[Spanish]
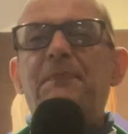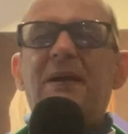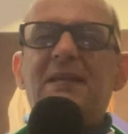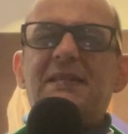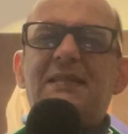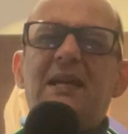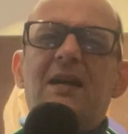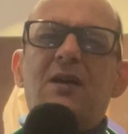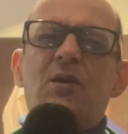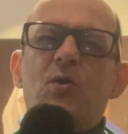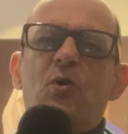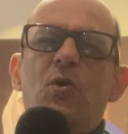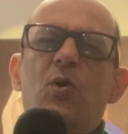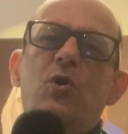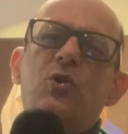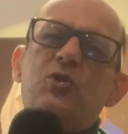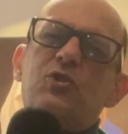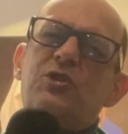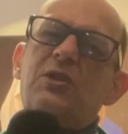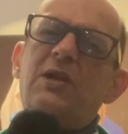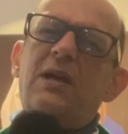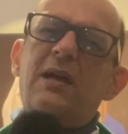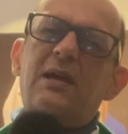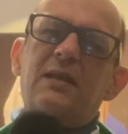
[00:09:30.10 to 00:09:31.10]
pasan
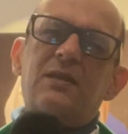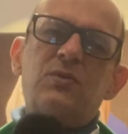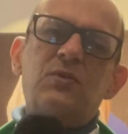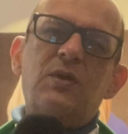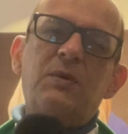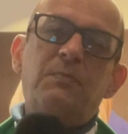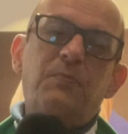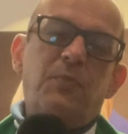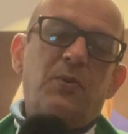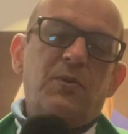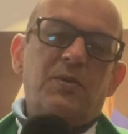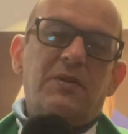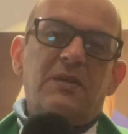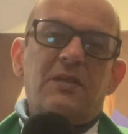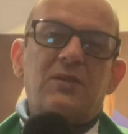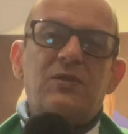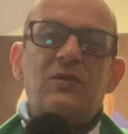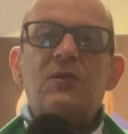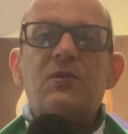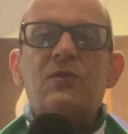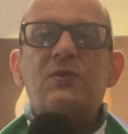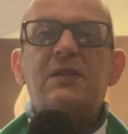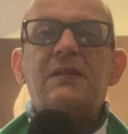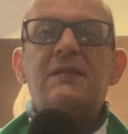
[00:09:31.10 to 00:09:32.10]
cosas, no importa
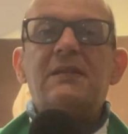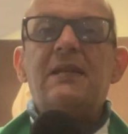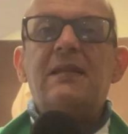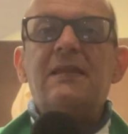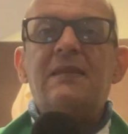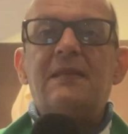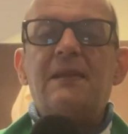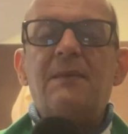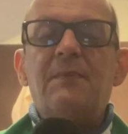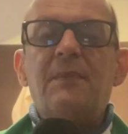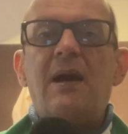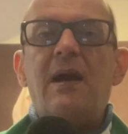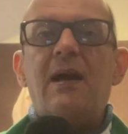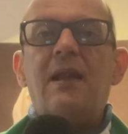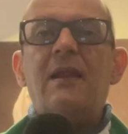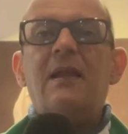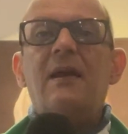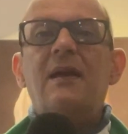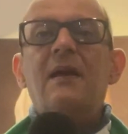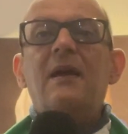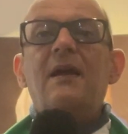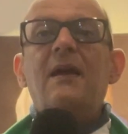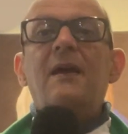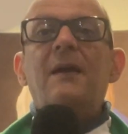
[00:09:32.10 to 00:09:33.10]
si uno se siente mal,
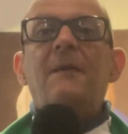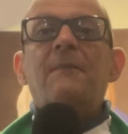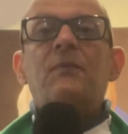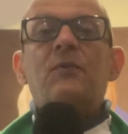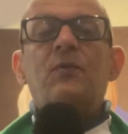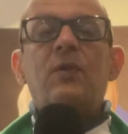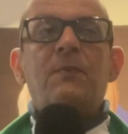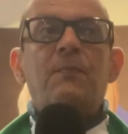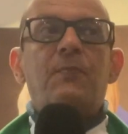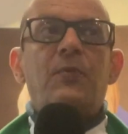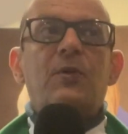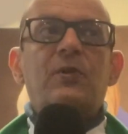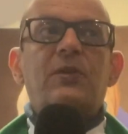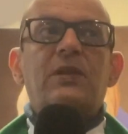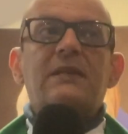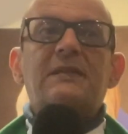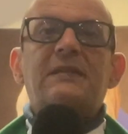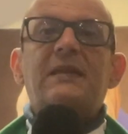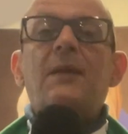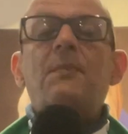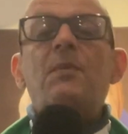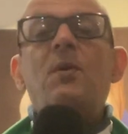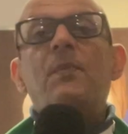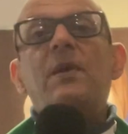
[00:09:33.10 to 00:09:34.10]
no importa
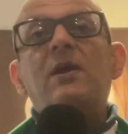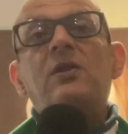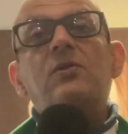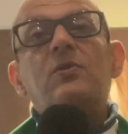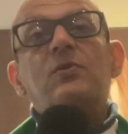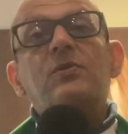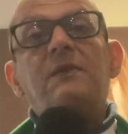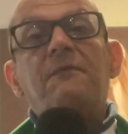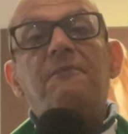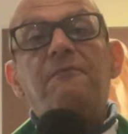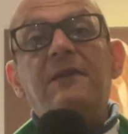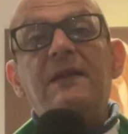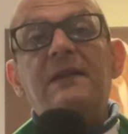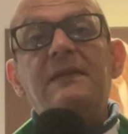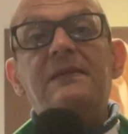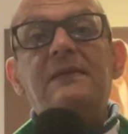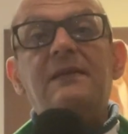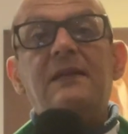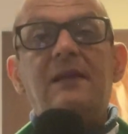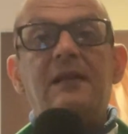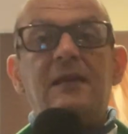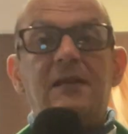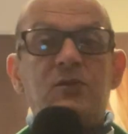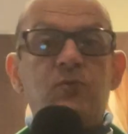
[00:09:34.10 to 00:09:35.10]
si hay momentos
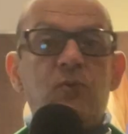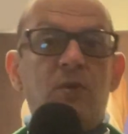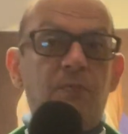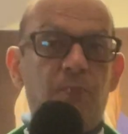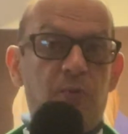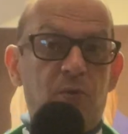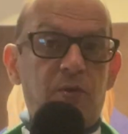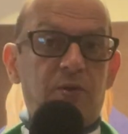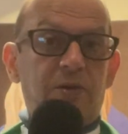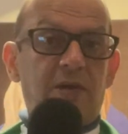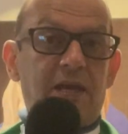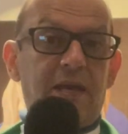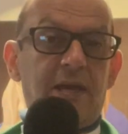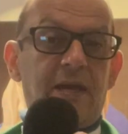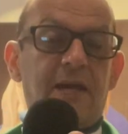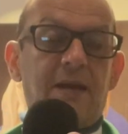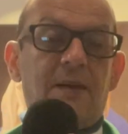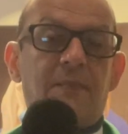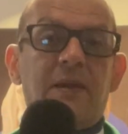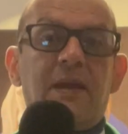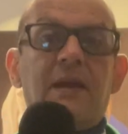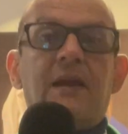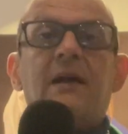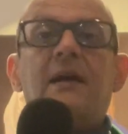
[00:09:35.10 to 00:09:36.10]
difíciles, no importa,
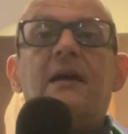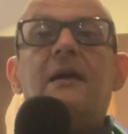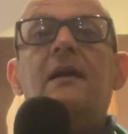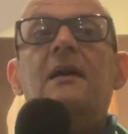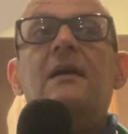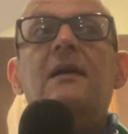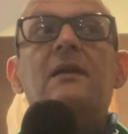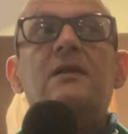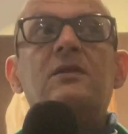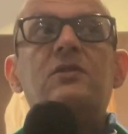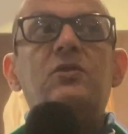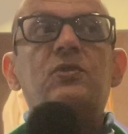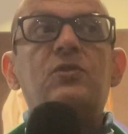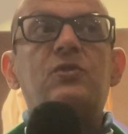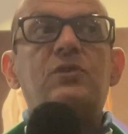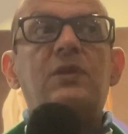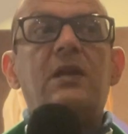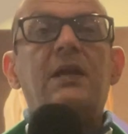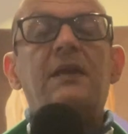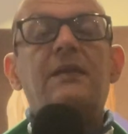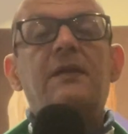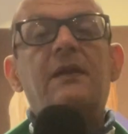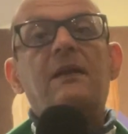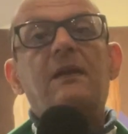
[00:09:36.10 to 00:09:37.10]
hija mía, si
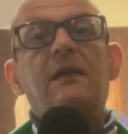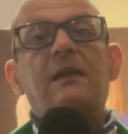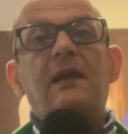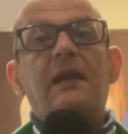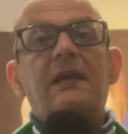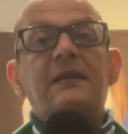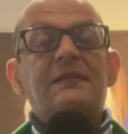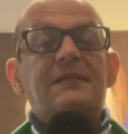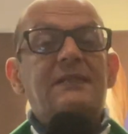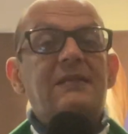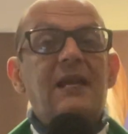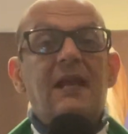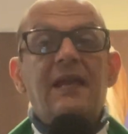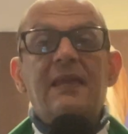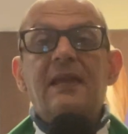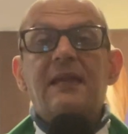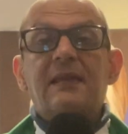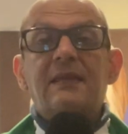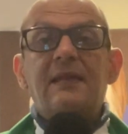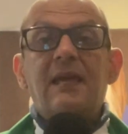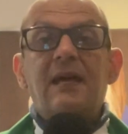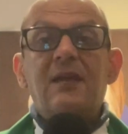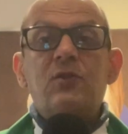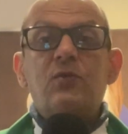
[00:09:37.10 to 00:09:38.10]
usted
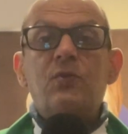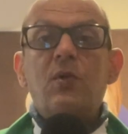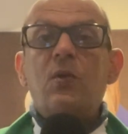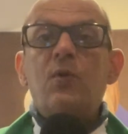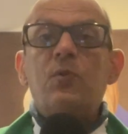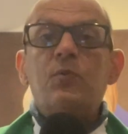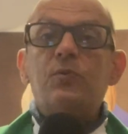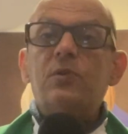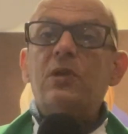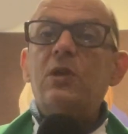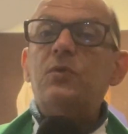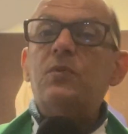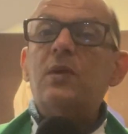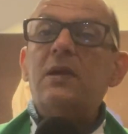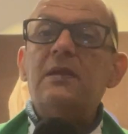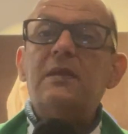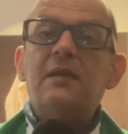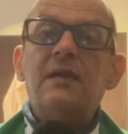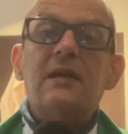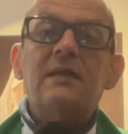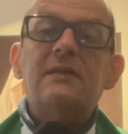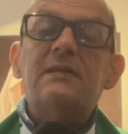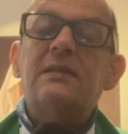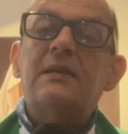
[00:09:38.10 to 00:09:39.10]
extraña tanto a Don Tito, hay
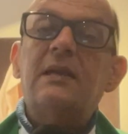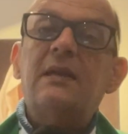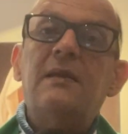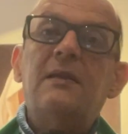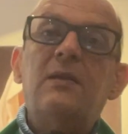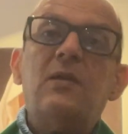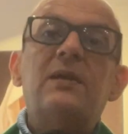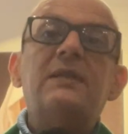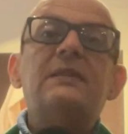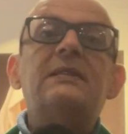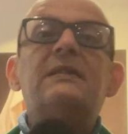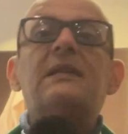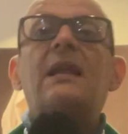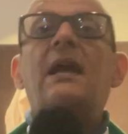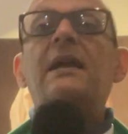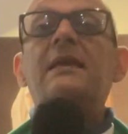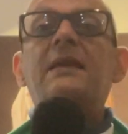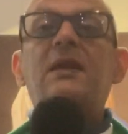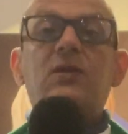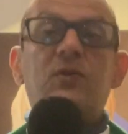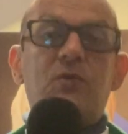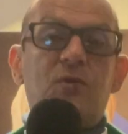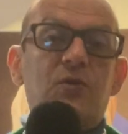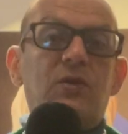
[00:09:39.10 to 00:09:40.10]
días que le
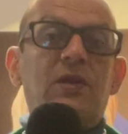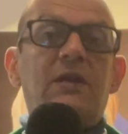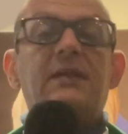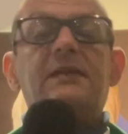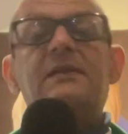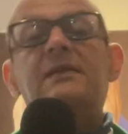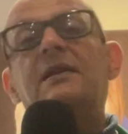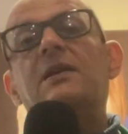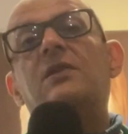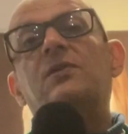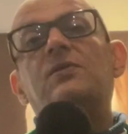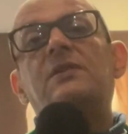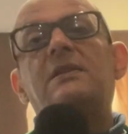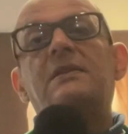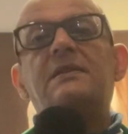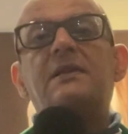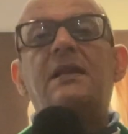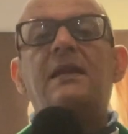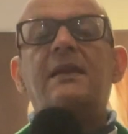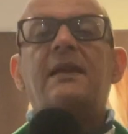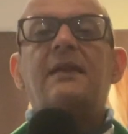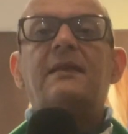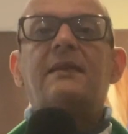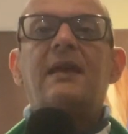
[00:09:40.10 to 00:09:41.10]
extraña, otros días que nos
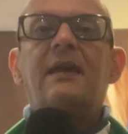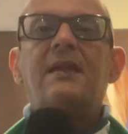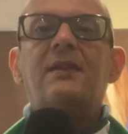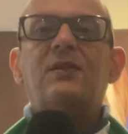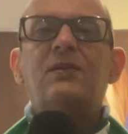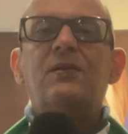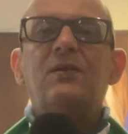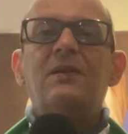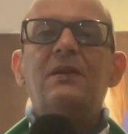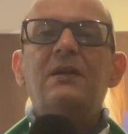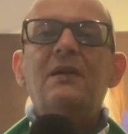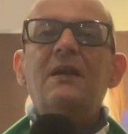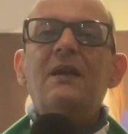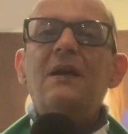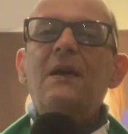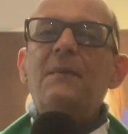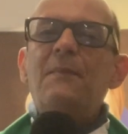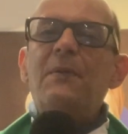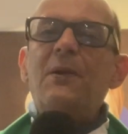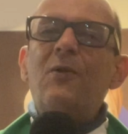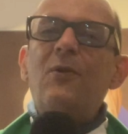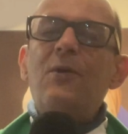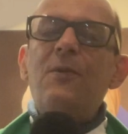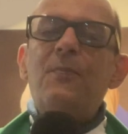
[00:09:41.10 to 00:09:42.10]
extraña tanto,
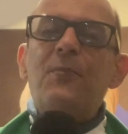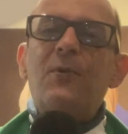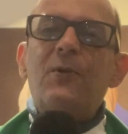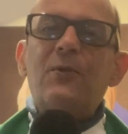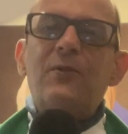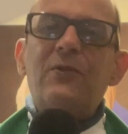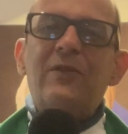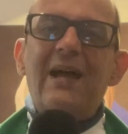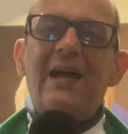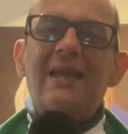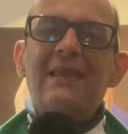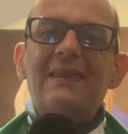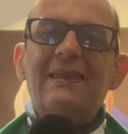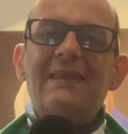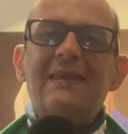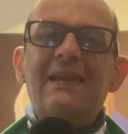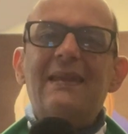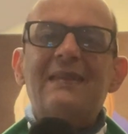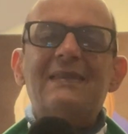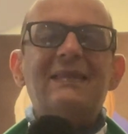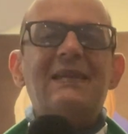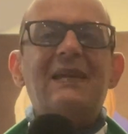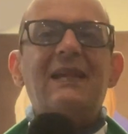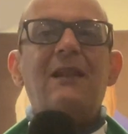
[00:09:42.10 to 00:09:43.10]
pero lo importante
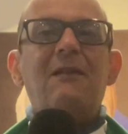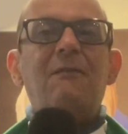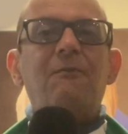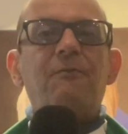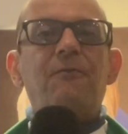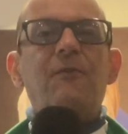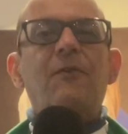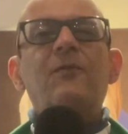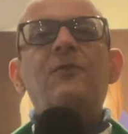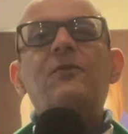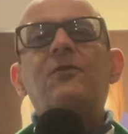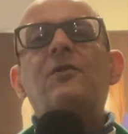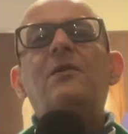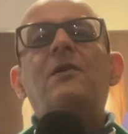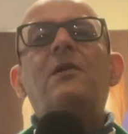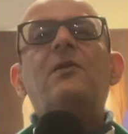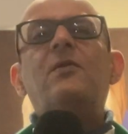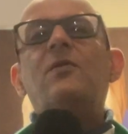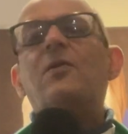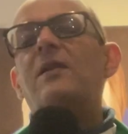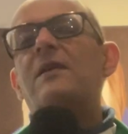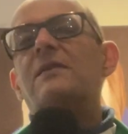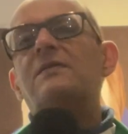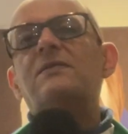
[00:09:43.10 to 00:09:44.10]
es que en el fondo del
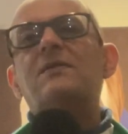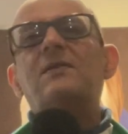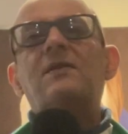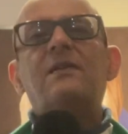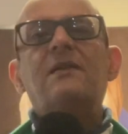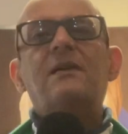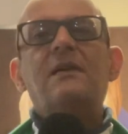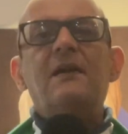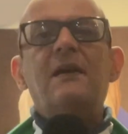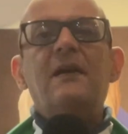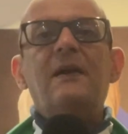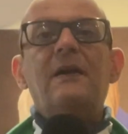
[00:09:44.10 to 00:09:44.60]
corazón